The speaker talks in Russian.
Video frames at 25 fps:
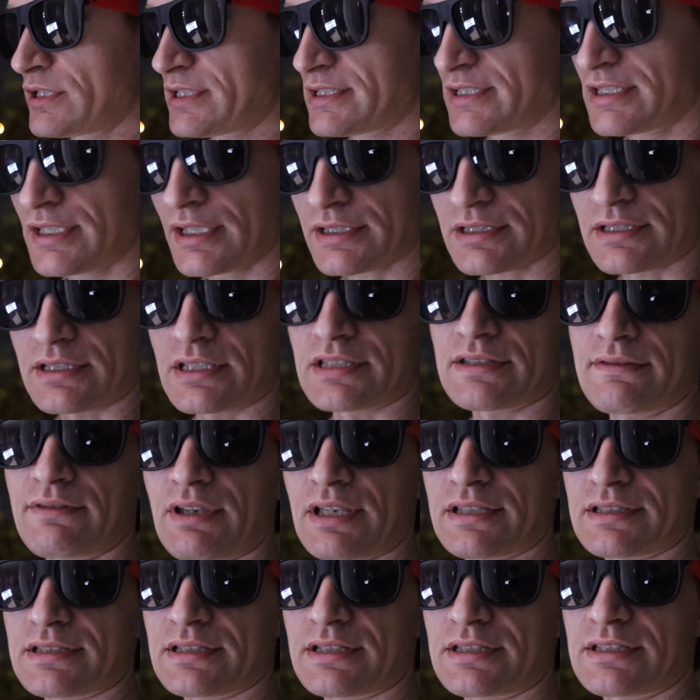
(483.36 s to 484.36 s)
естественно
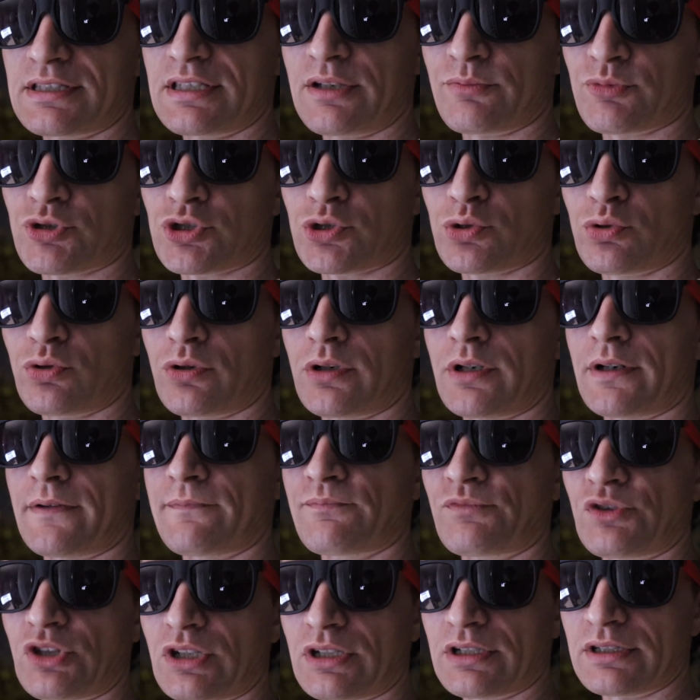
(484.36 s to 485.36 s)
связано с тем,
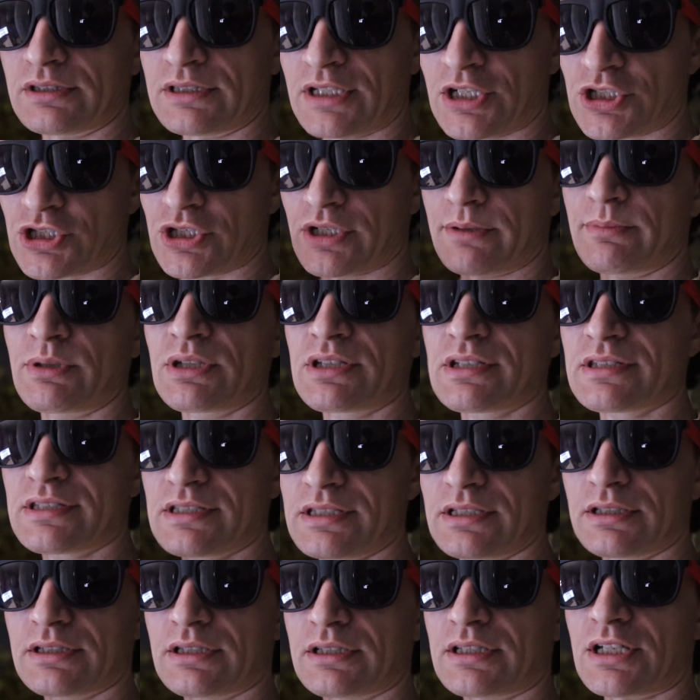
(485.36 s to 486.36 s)
что наша
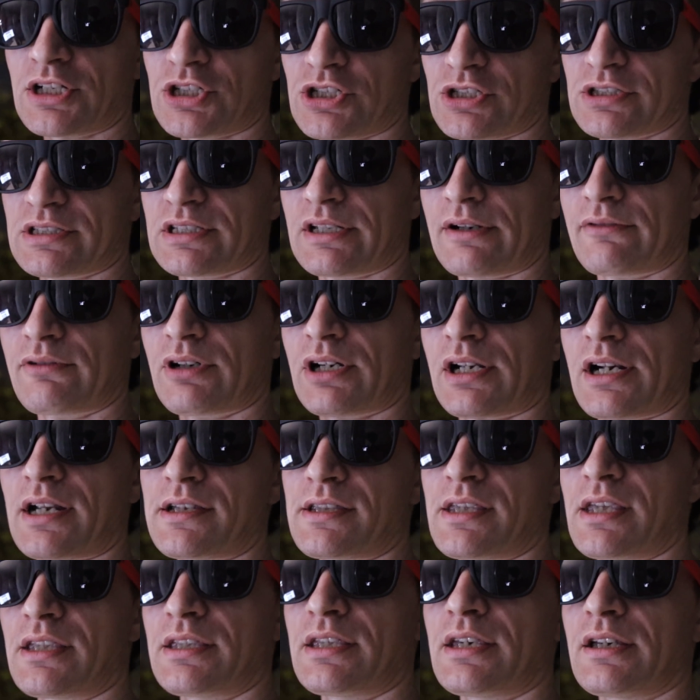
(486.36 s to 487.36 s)
медицина, наше
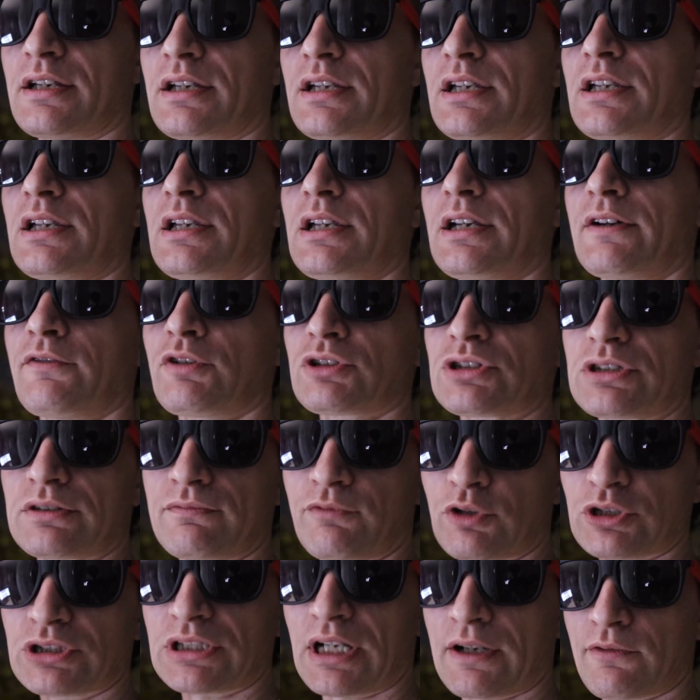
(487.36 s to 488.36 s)
здравоохранение вот,
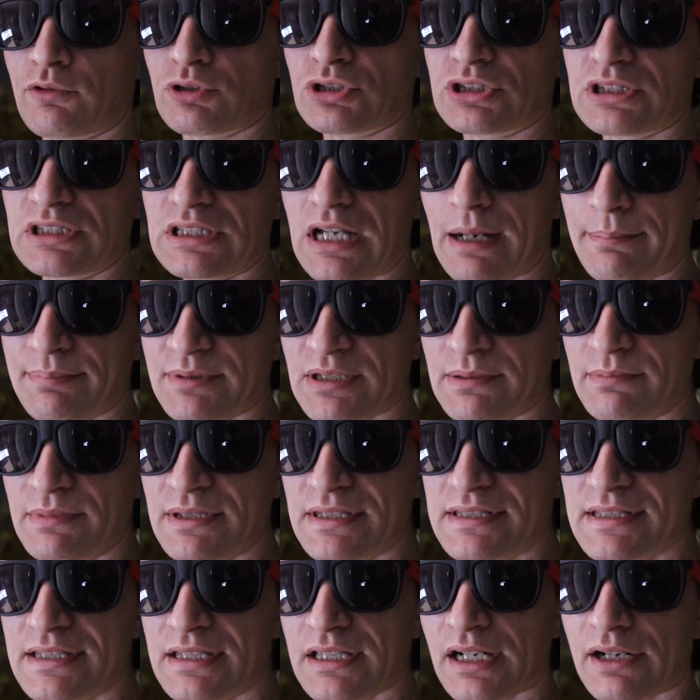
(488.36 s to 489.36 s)
вот так вот
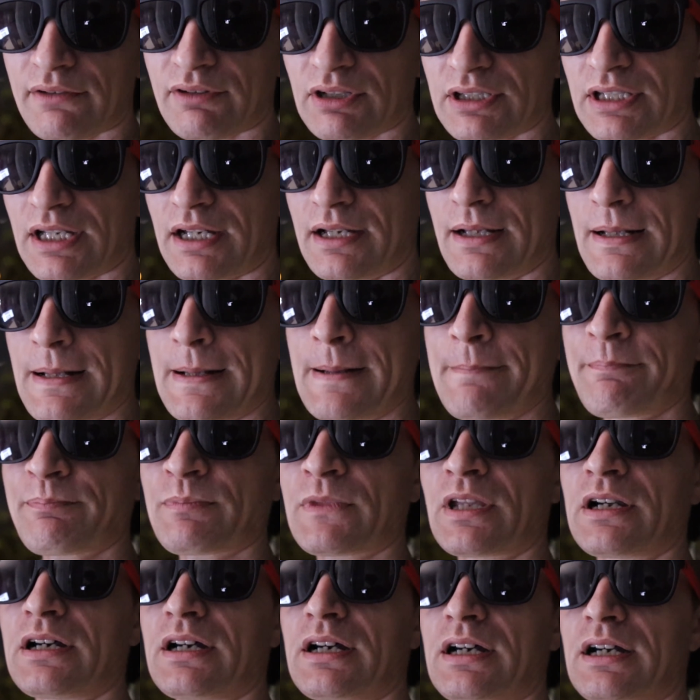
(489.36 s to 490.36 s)
дооптимизировано,
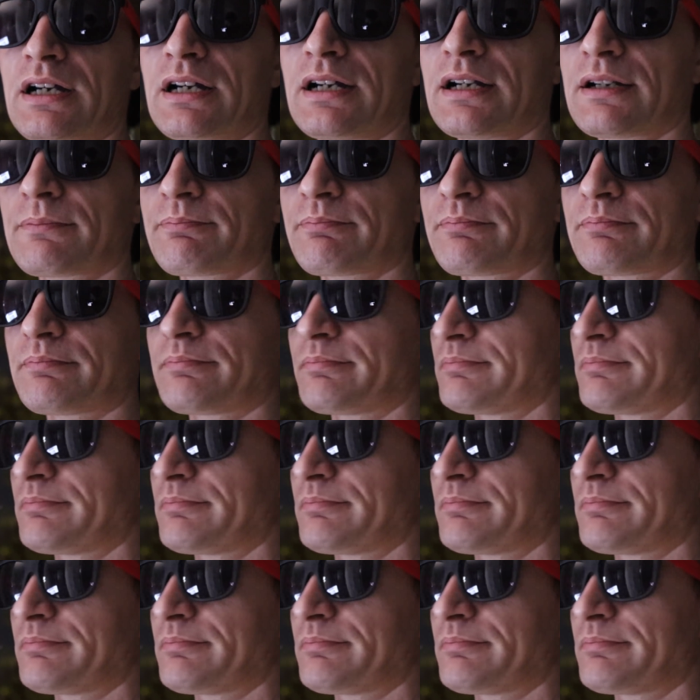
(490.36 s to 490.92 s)
э,